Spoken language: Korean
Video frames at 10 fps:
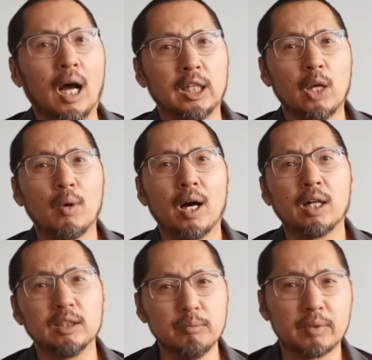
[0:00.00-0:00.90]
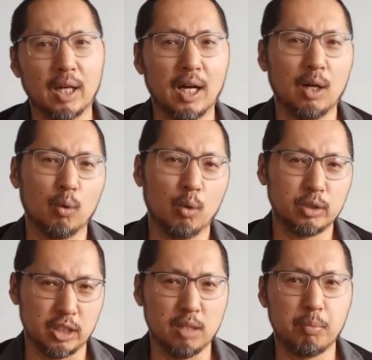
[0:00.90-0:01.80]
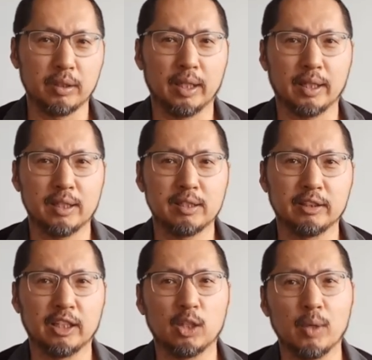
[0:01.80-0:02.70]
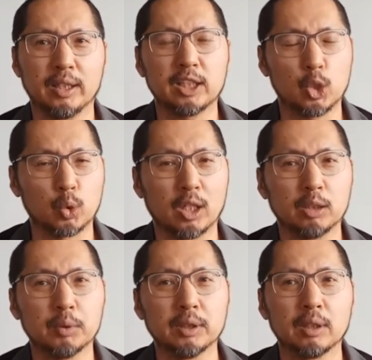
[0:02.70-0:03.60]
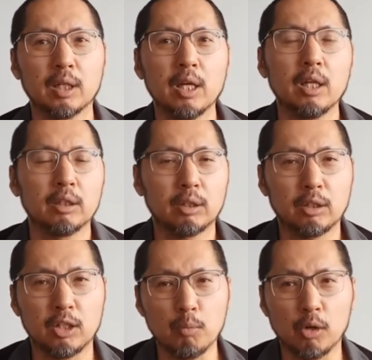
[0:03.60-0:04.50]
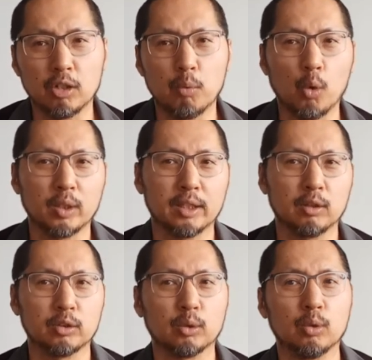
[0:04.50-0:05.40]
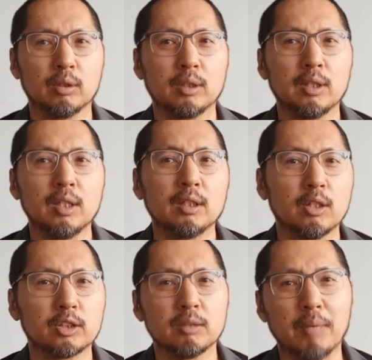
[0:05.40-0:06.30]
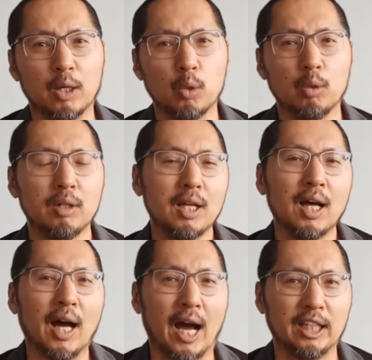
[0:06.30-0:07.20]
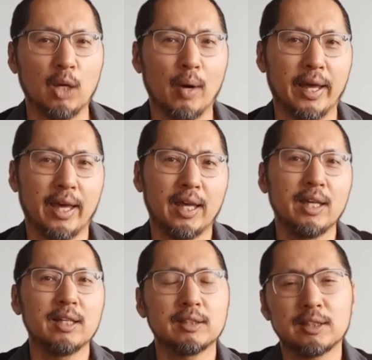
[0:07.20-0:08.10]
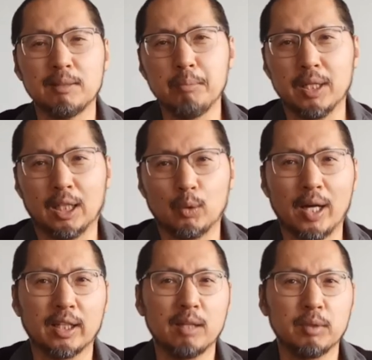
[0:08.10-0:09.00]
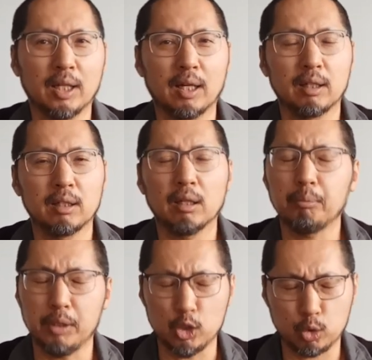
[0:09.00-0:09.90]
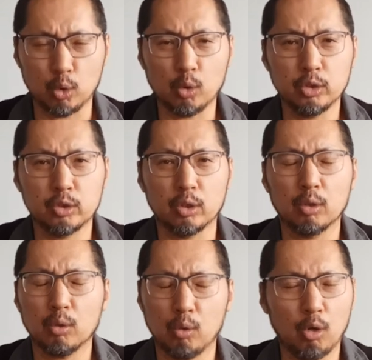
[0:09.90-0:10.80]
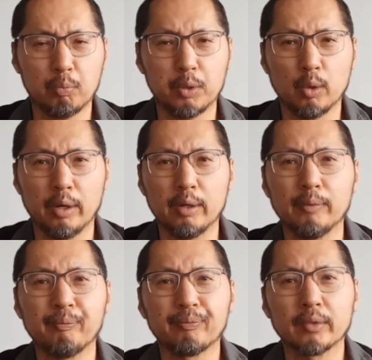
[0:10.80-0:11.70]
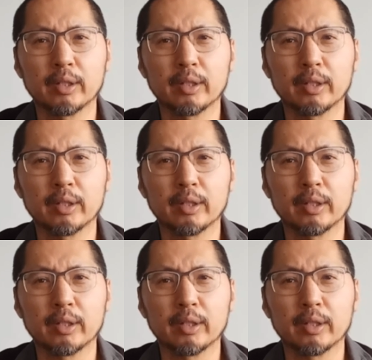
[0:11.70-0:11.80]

아내와 음탕하고 질펀하게 즐기기 위한 기초작업은 팀웍을 복원하는 것이고 그것은 바로 아내와의 친밀한 관계입니다. 필수 조건이죠. 꼭 필요해요.